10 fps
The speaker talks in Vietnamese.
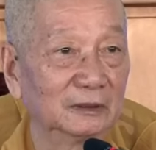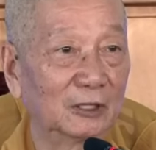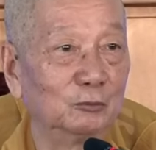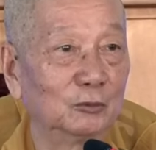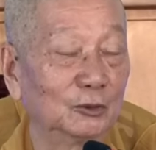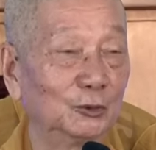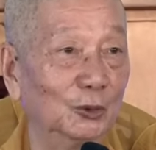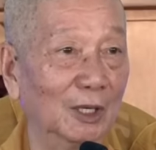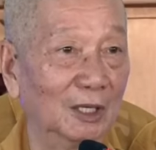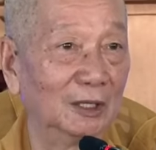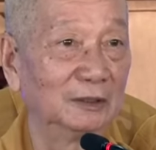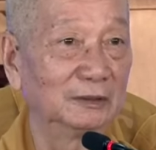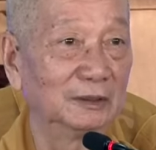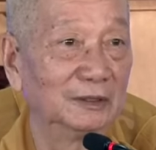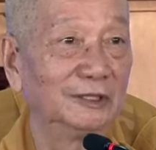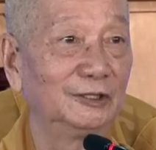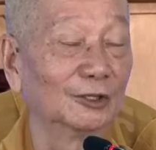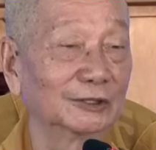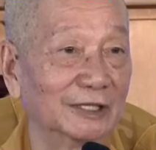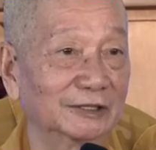không có chùa ở. Lý
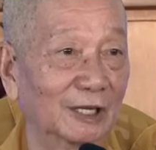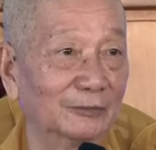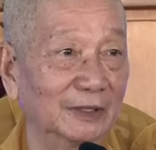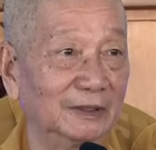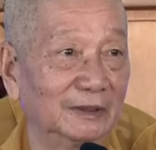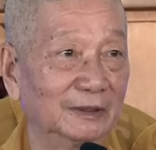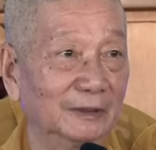do tại sao vậy?